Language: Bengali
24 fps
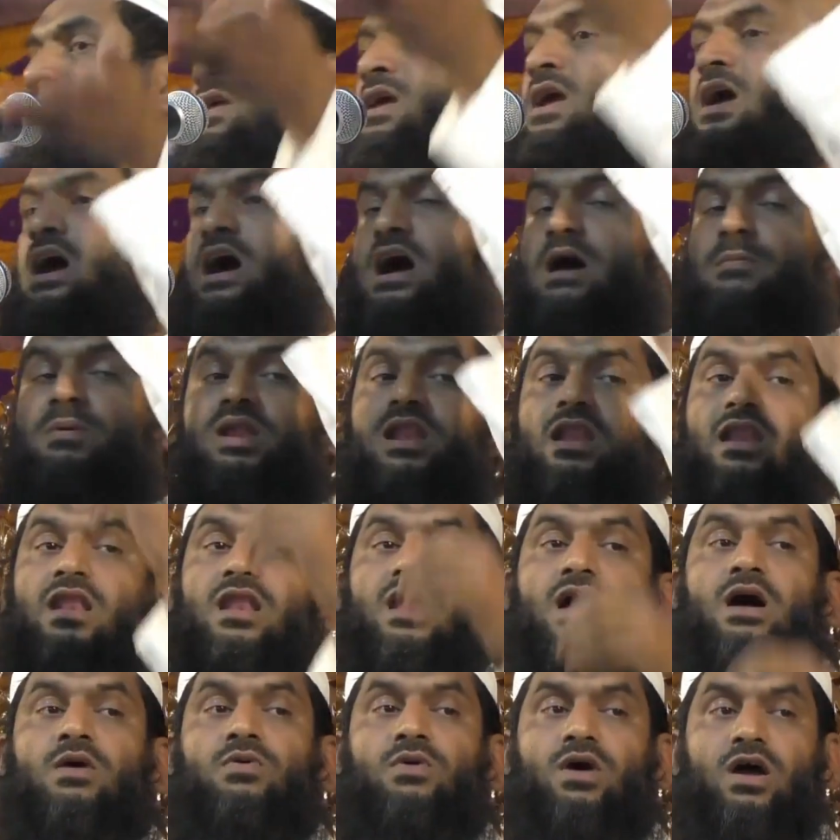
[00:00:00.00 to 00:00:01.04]
আবার আল্লাহ
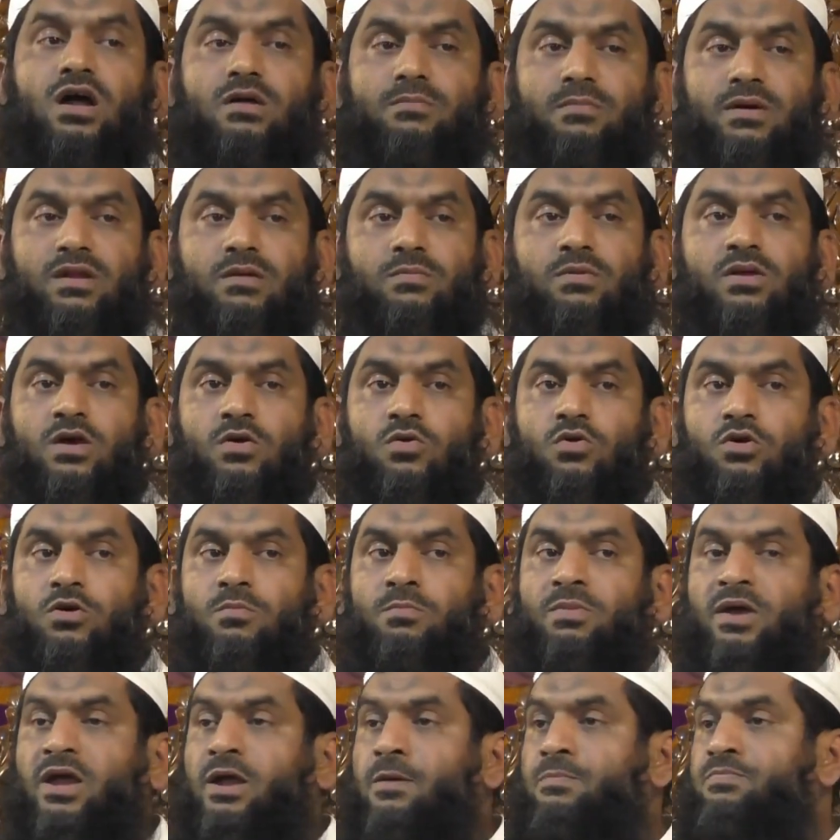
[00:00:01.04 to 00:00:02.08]
আকবর বলে উঠবে
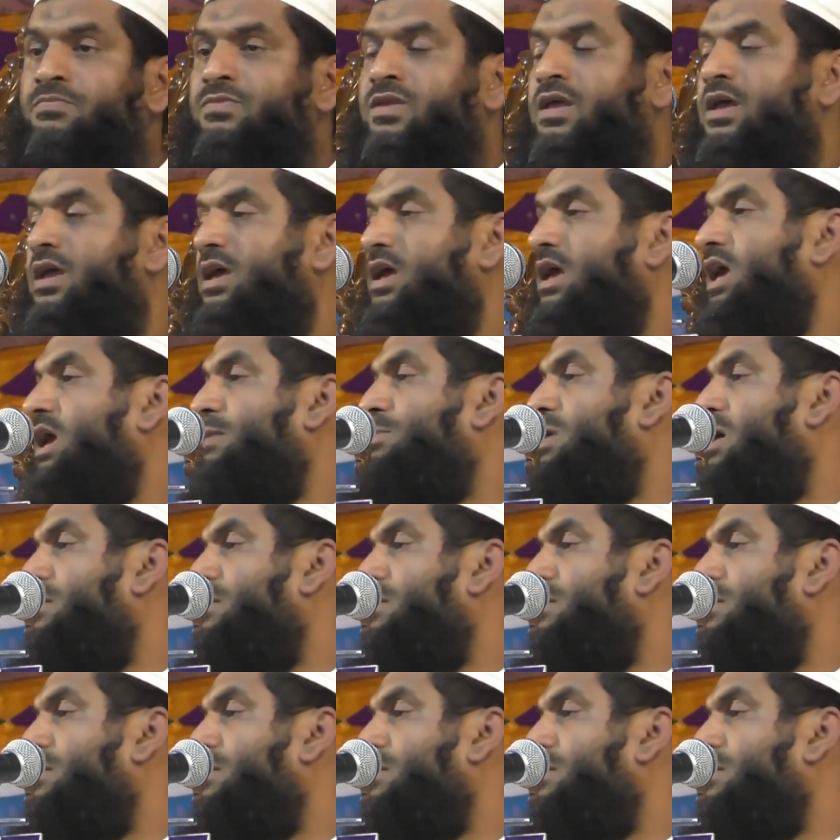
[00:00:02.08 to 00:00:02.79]
এভাবে